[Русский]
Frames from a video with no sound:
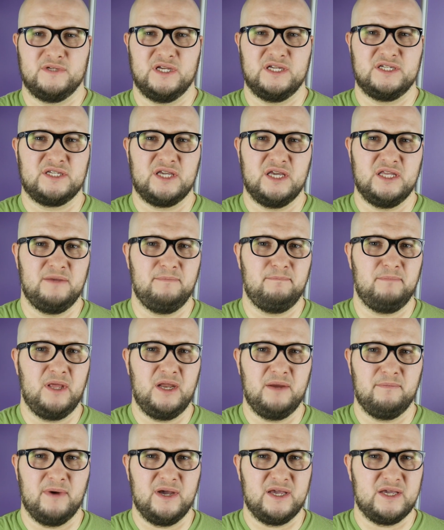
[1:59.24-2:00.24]
всяческие эти
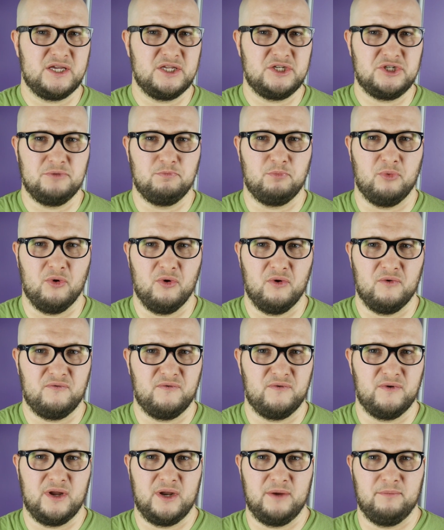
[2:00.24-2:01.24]
перепайки
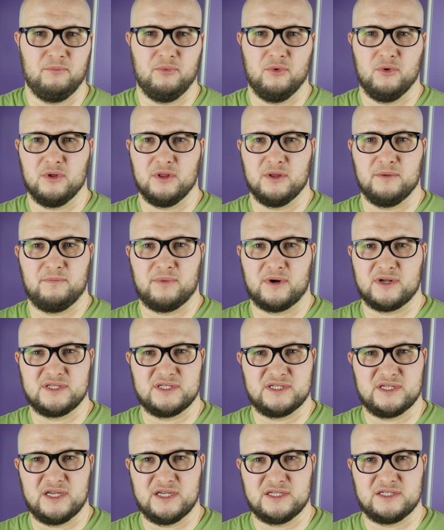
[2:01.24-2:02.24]
чипов, реболы
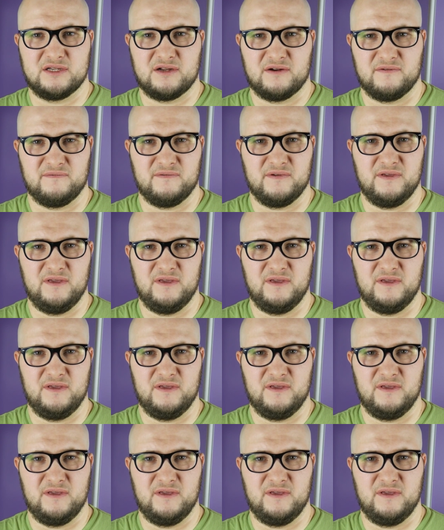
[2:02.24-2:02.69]
процессоров